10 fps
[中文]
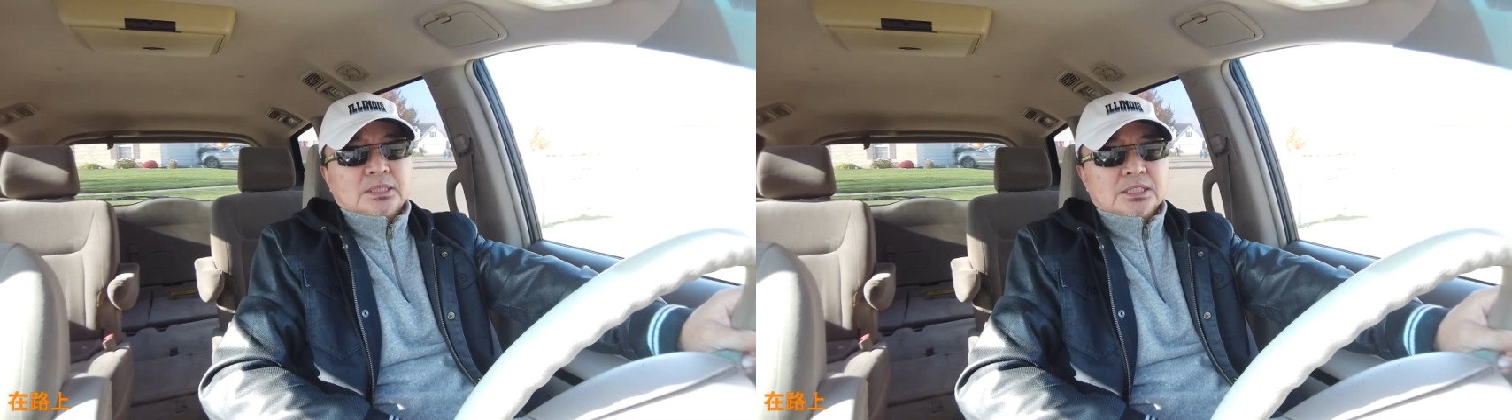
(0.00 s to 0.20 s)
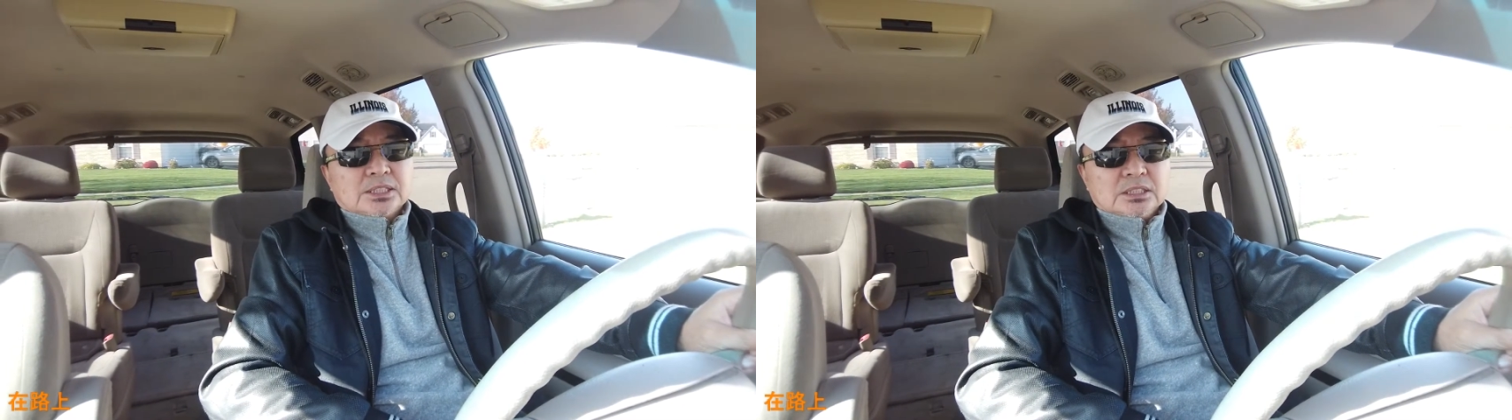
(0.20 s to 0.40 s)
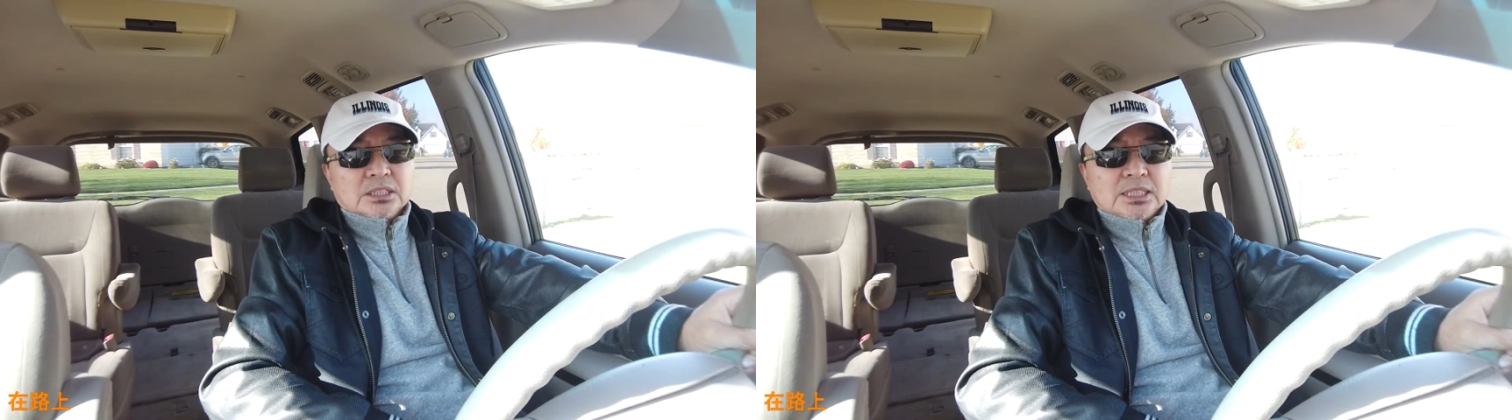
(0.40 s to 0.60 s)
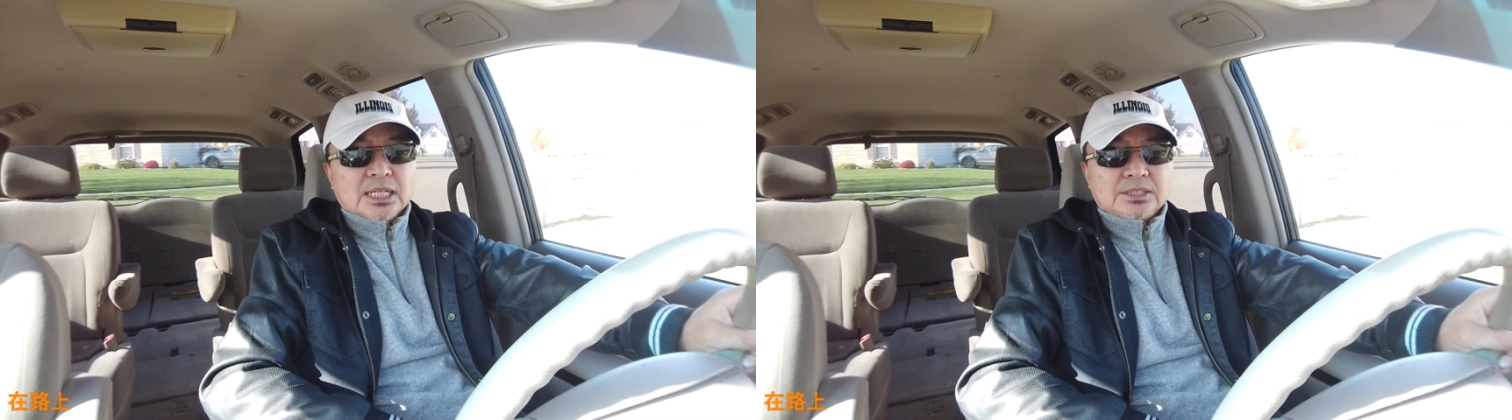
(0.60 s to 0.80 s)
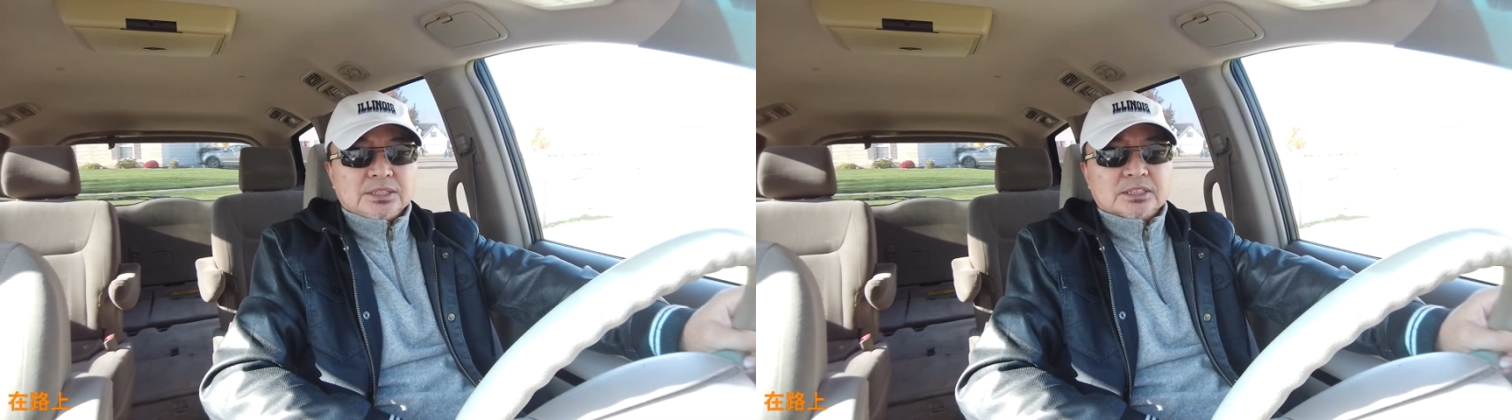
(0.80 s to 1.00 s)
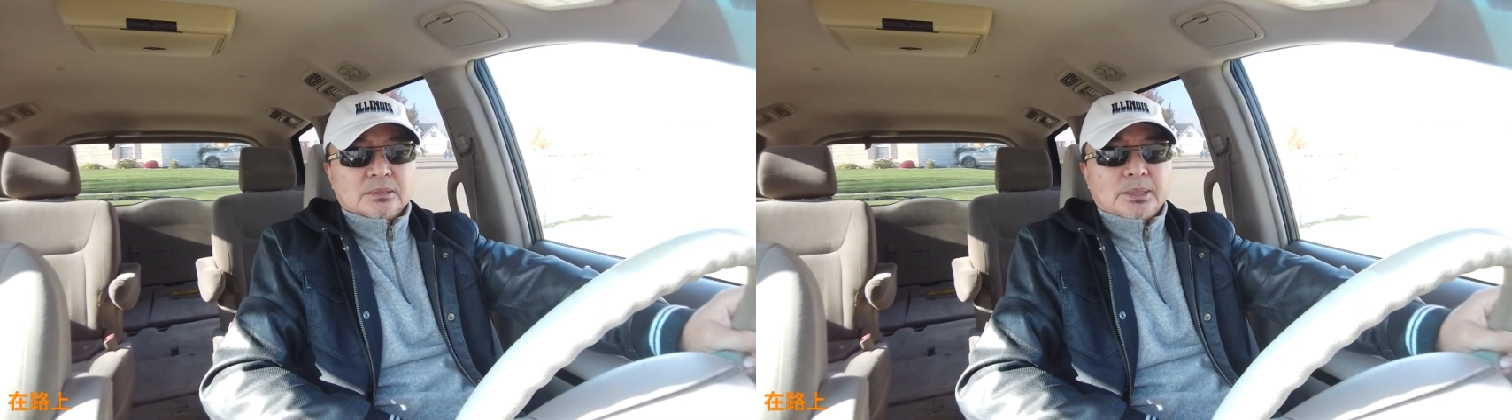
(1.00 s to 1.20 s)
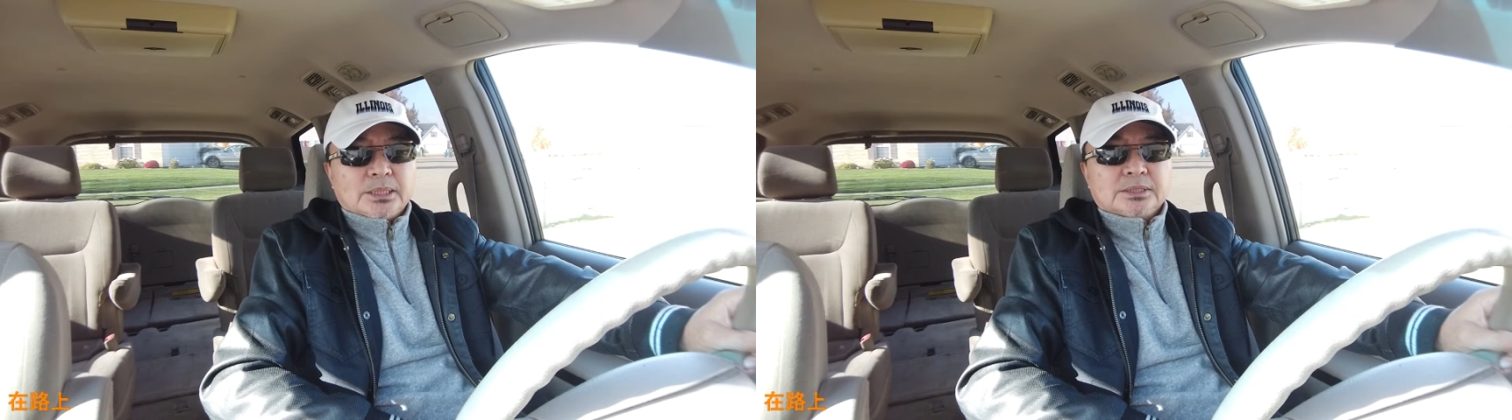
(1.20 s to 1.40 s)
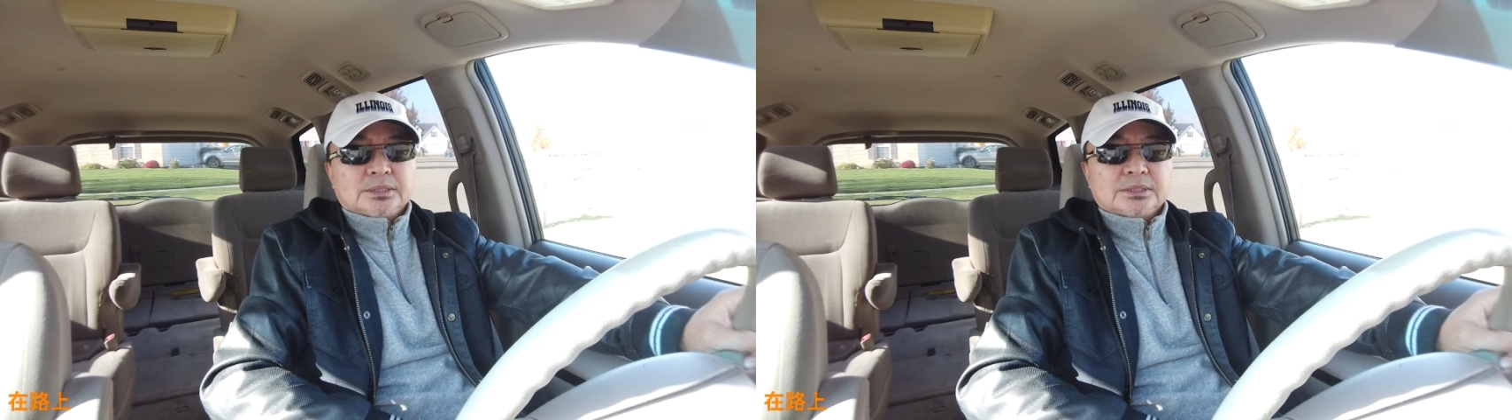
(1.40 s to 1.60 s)
他知道你爱听什
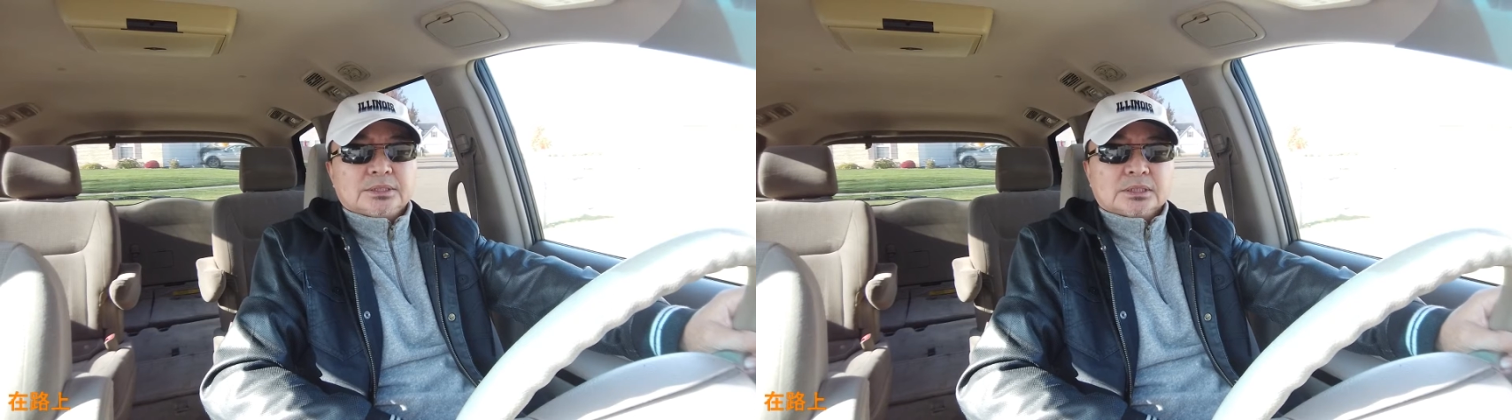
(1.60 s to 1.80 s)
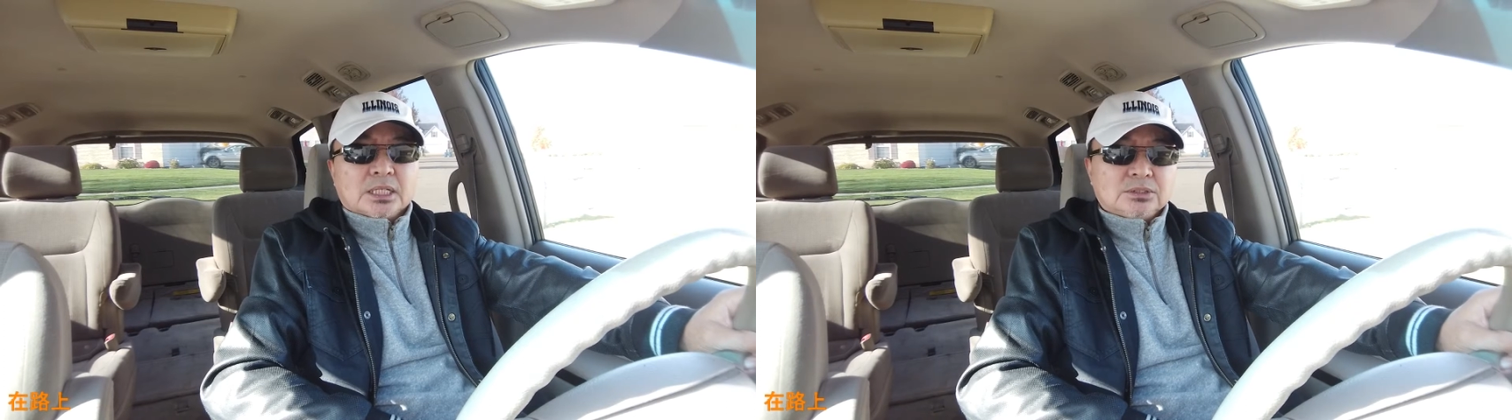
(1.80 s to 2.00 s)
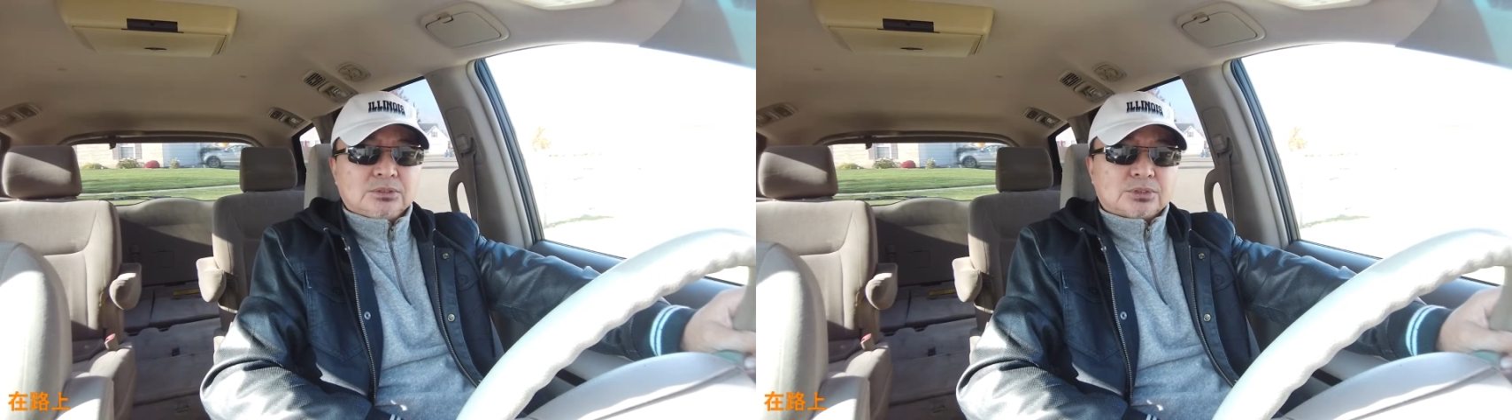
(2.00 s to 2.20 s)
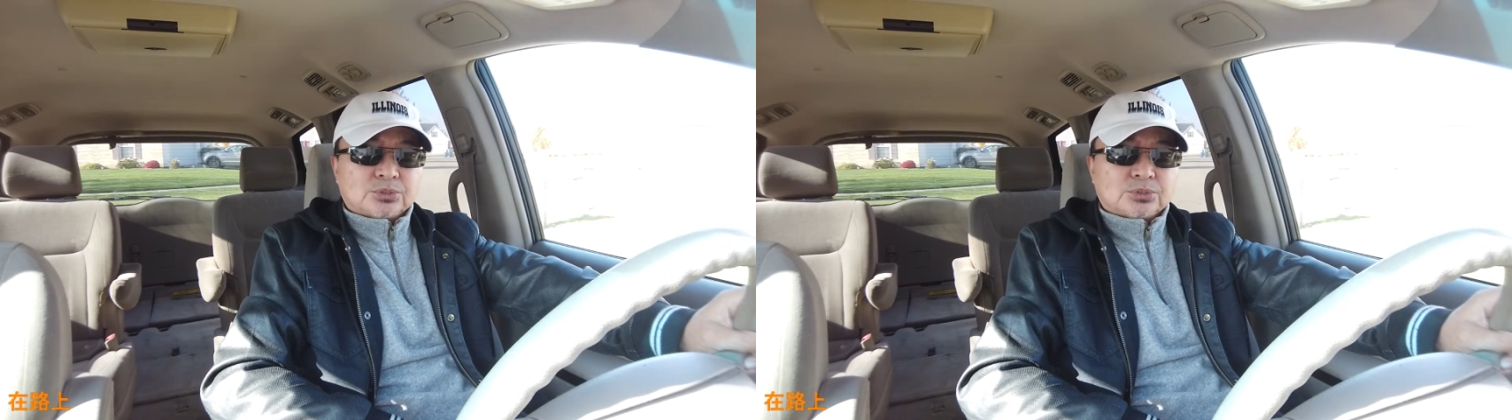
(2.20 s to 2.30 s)
么，他去